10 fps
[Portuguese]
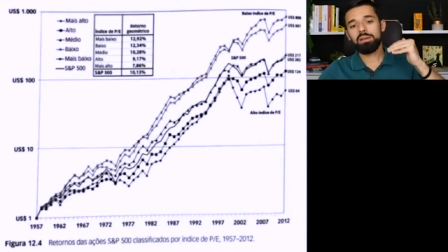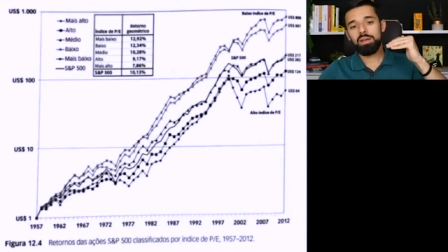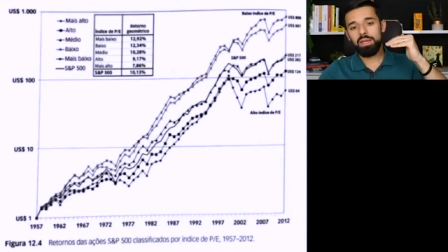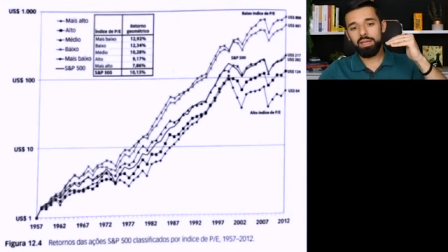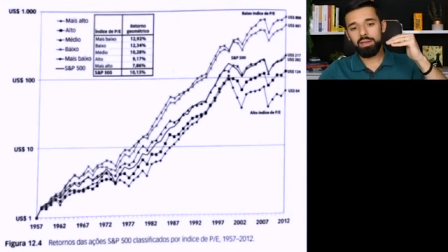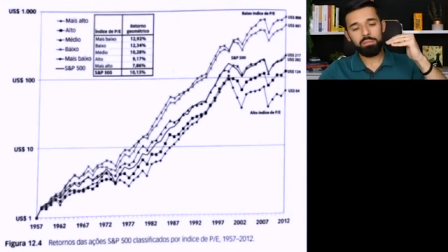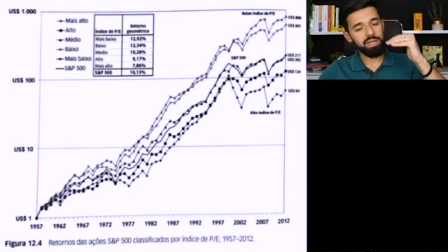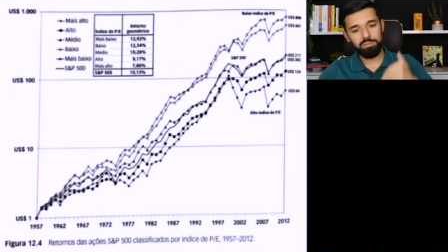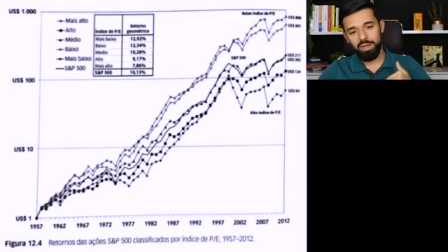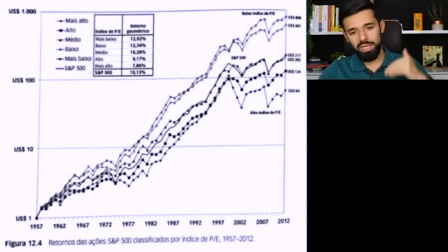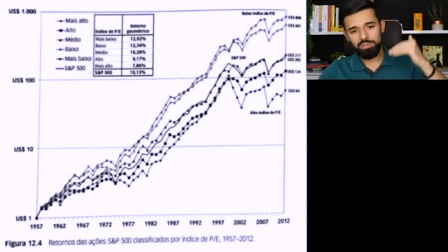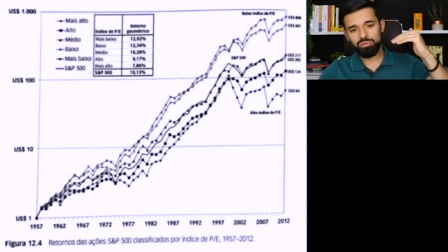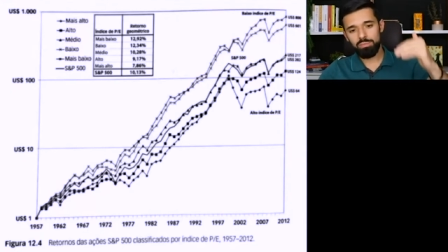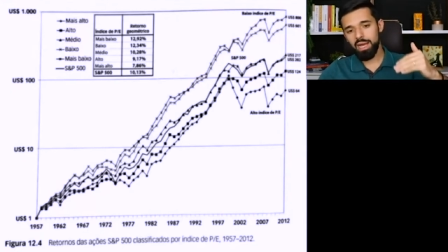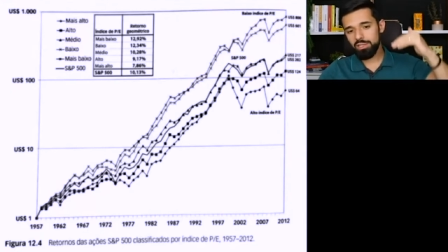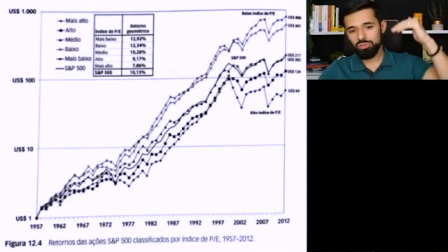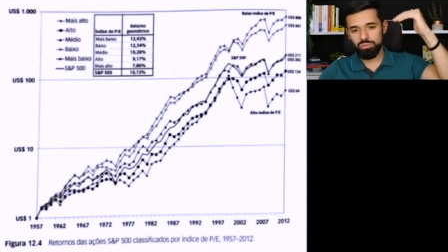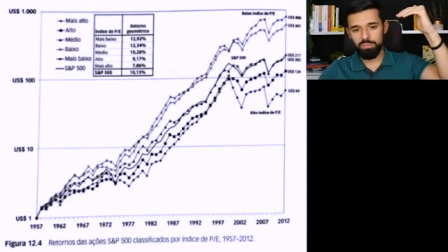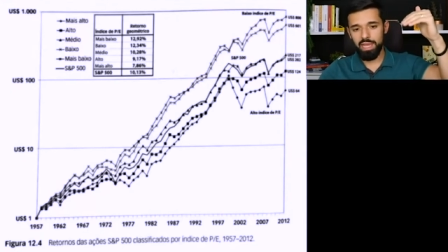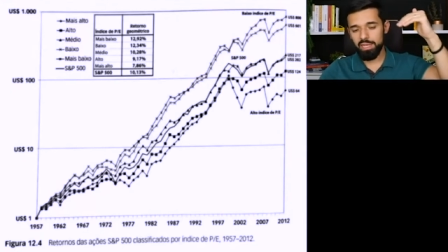é, mais baixo, baixo,
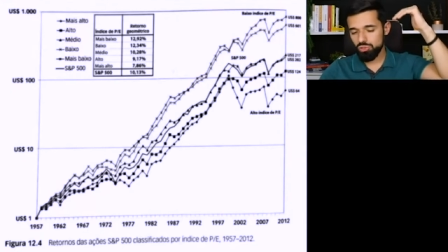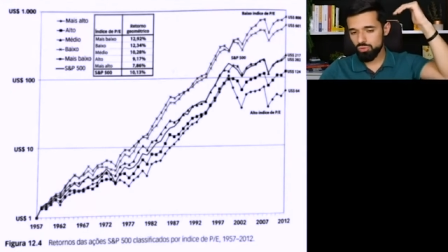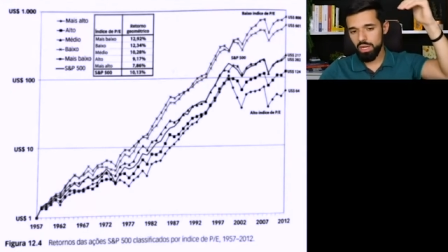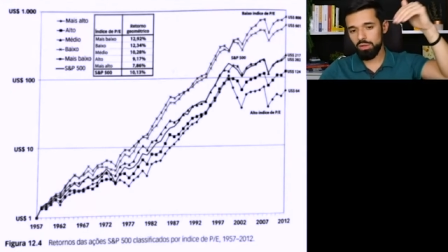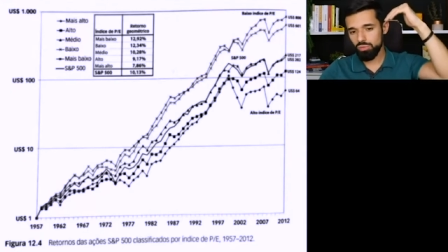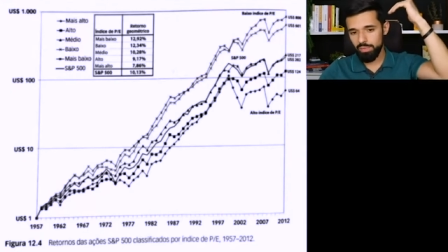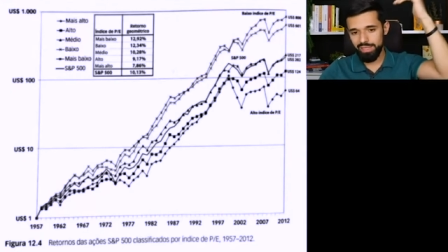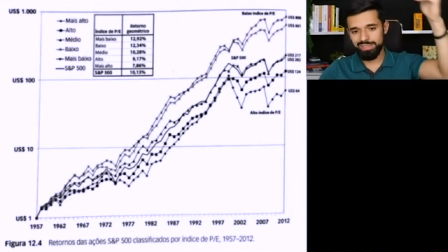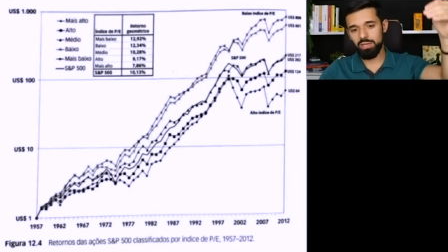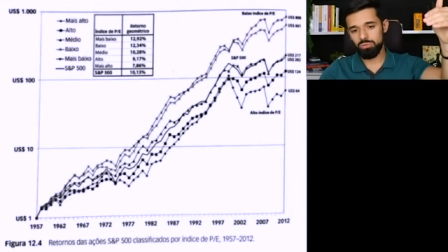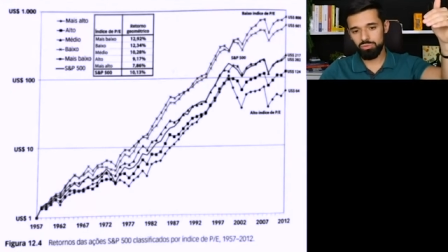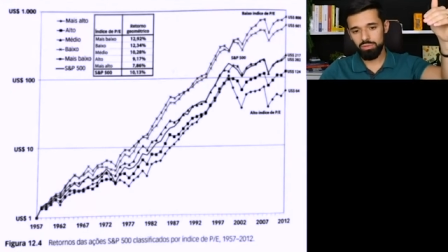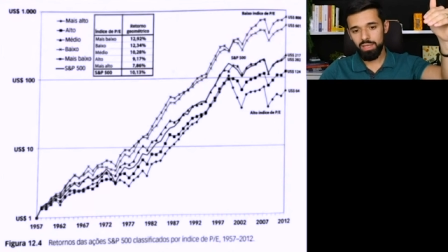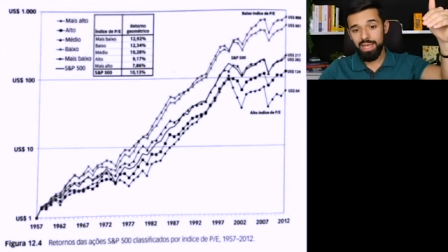médio, alto, mais alto.